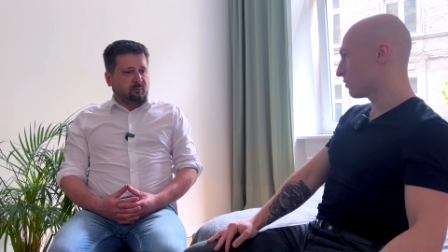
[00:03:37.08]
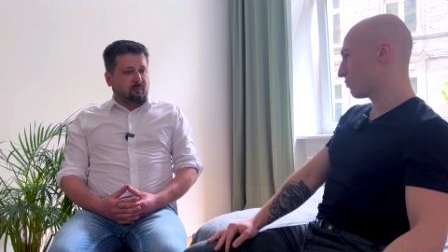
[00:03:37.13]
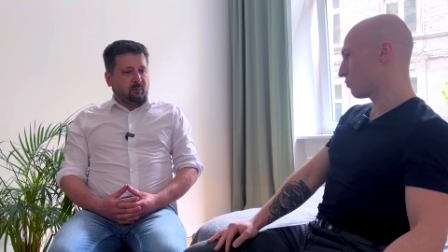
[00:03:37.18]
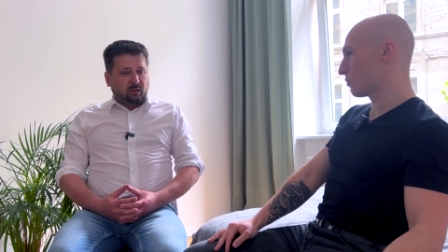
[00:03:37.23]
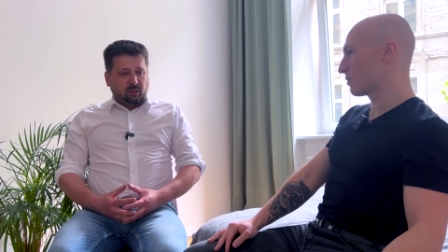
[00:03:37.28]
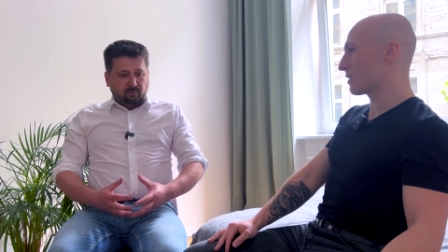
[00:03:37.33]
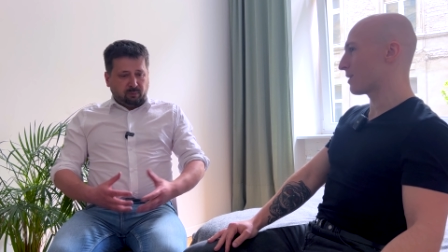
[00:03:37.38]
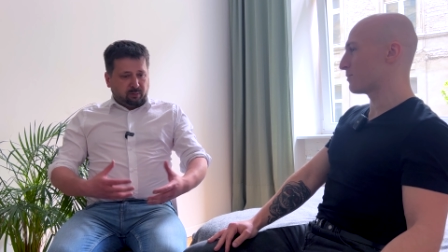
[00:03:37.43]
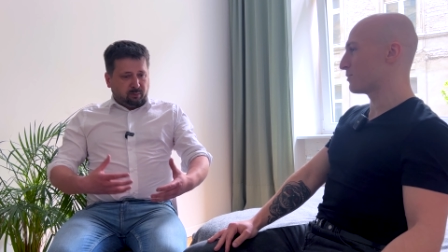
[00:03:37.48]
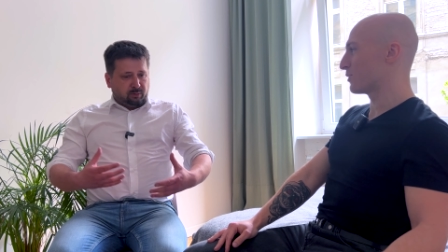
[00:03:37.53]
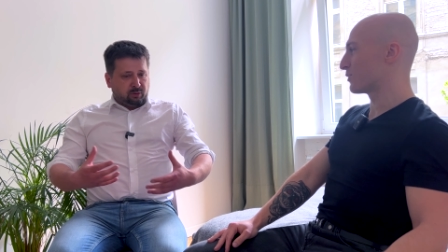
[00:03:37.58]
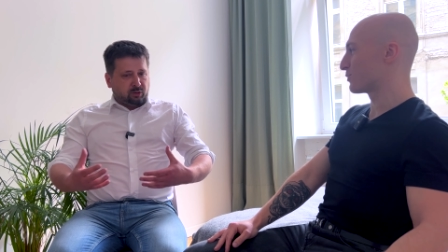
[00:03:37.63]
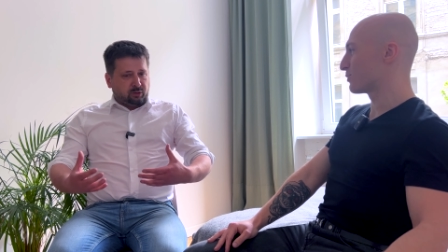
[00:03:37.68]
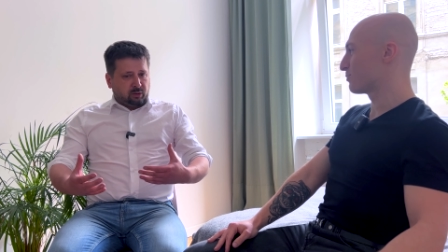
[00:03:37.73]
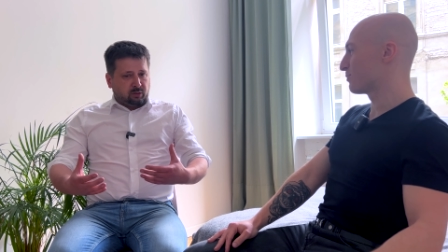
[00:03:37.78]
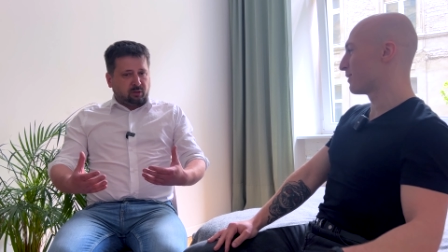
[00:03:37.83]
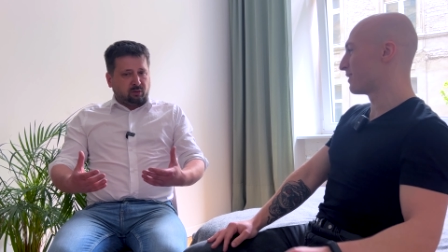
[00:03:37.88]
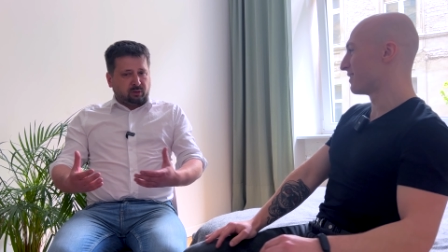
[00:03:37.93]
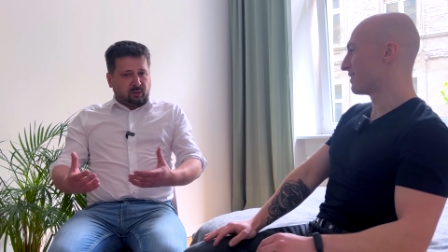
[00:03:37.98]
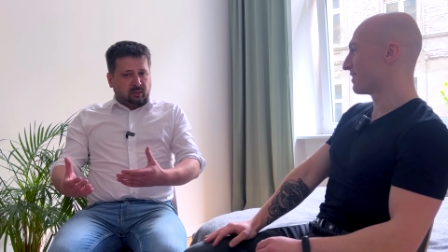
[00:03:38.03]
I powiem, że te
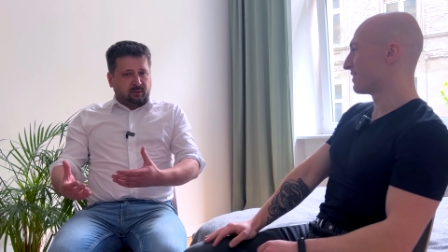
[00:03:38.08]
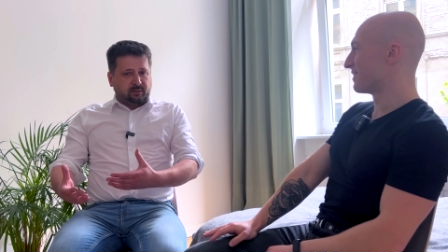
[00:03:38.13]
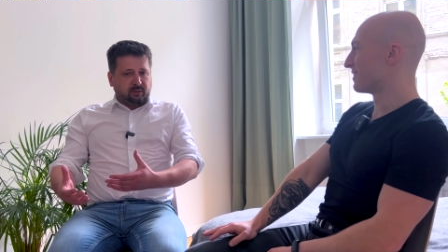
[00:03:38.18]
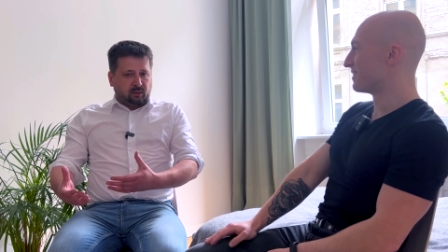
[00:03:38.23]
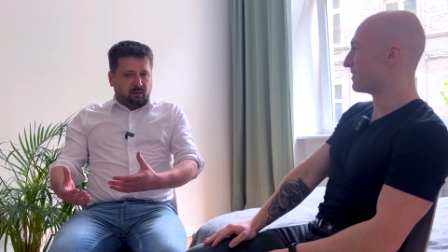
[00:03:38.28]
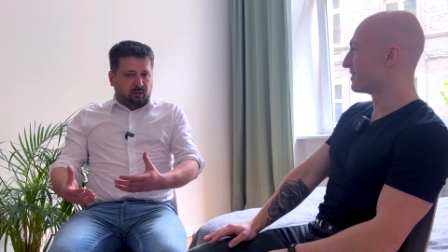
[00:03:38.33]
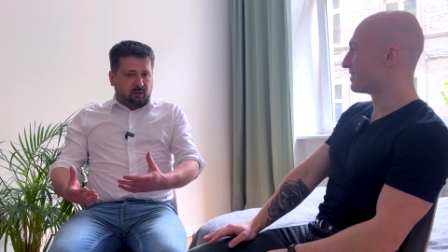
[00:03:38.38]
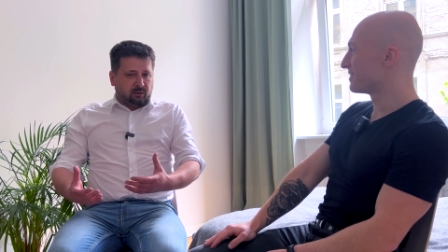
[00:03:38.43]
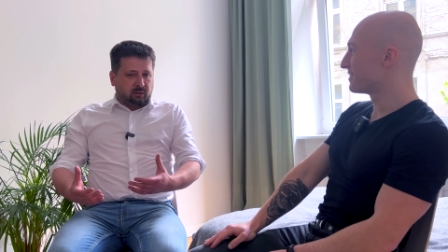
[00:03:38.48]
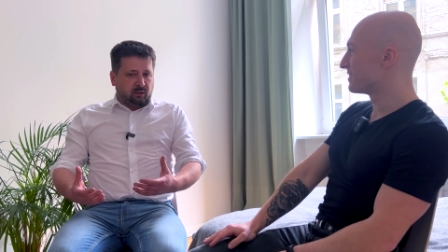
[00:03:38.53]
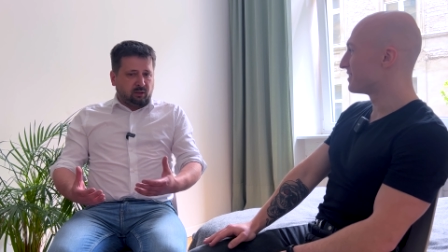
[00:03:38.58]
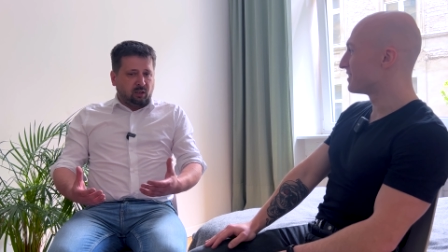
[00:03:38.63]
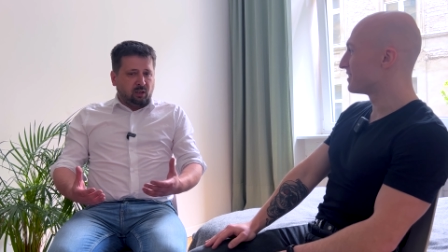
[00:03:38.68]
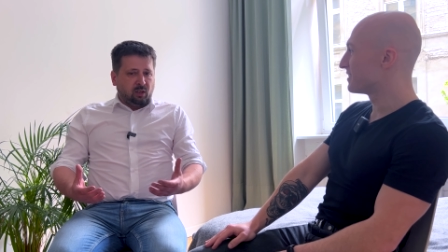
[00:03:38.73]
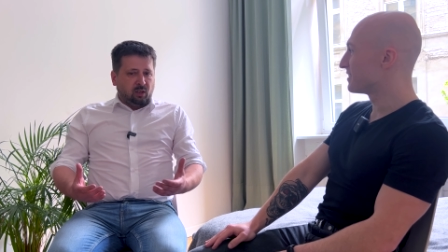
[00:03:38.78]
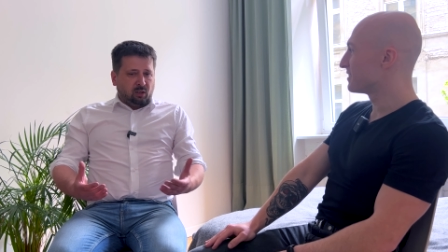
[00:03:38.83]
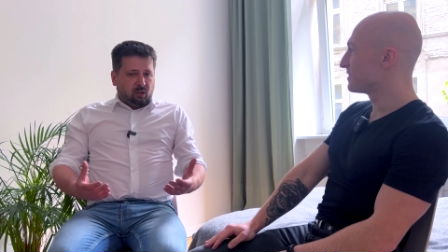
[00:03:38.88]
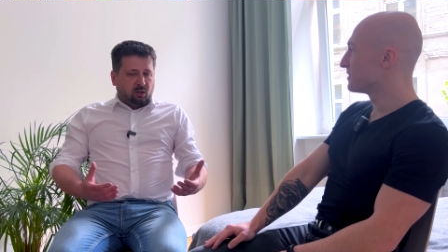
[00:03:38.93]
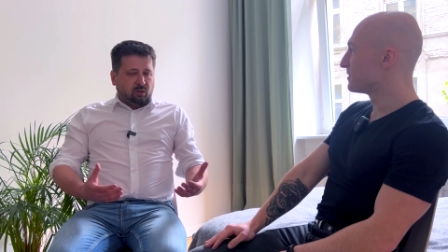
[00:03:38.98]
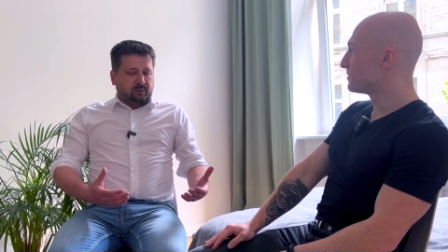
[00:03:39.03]
dotacje takie
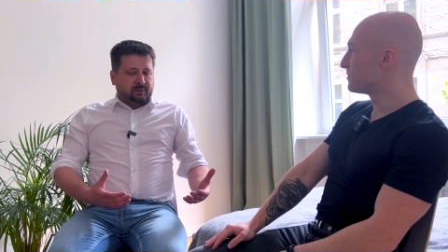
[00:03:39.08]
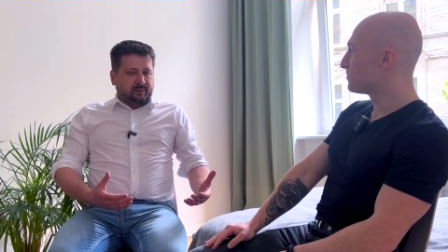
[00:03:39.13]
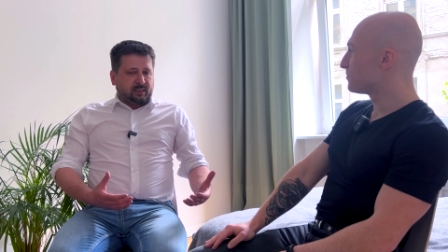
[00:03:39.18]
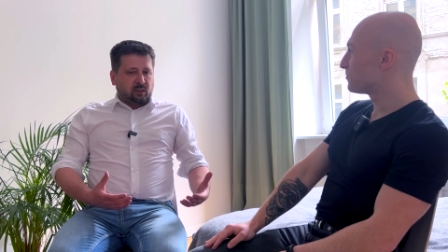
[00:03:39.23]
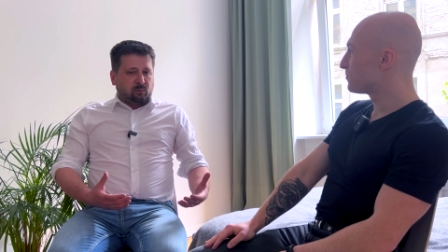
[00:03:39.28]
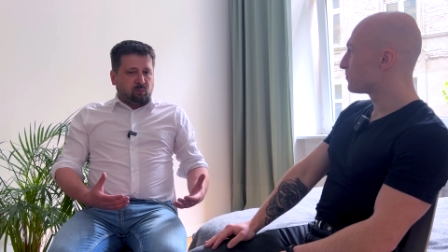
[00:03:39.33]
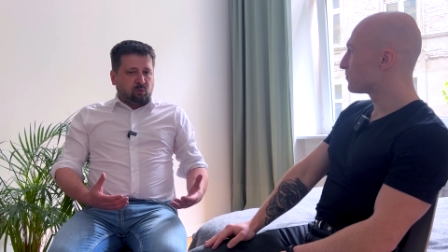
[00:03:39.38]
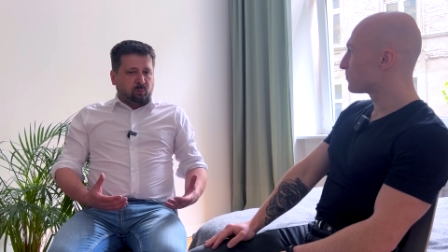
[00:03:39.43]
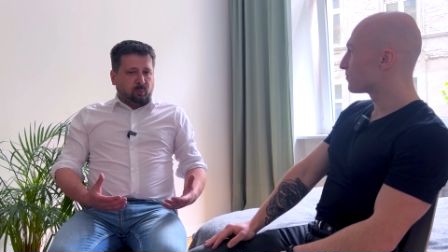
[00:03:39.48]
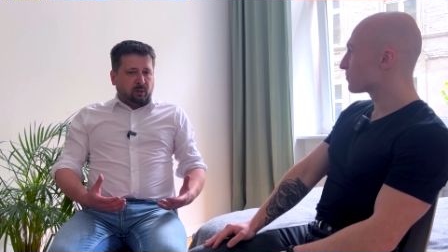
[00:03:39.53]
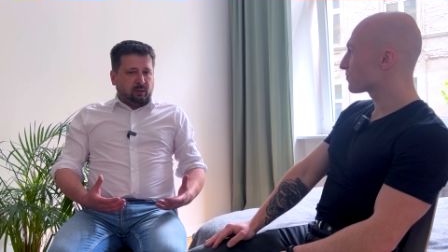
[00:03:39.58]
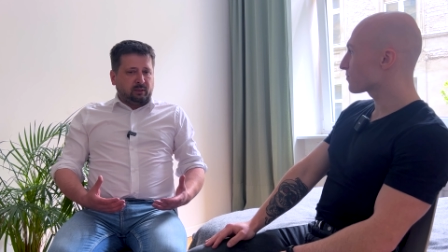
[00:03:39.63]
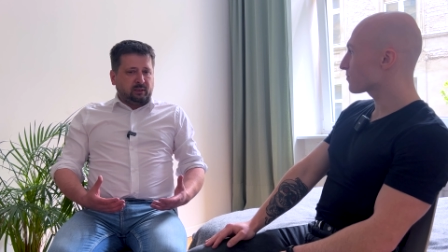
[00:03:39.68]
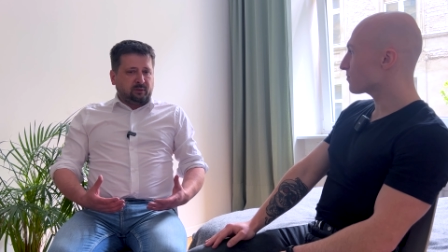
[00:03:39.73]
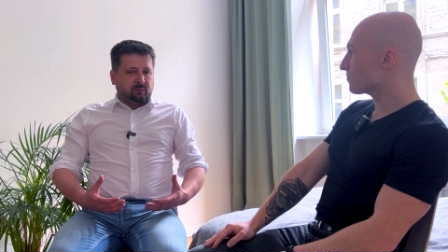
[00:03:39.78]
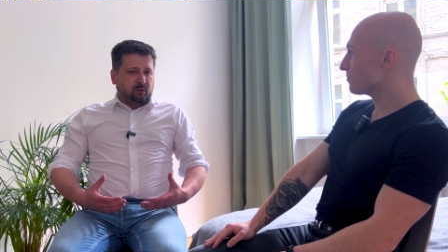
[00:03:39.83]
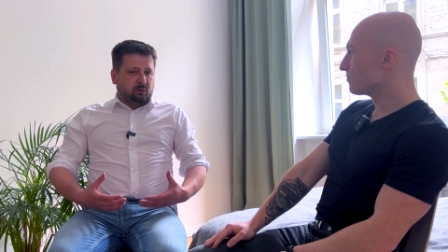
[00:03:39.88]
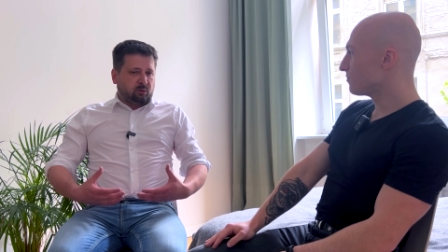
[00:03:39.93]
od Skarbu Państwa,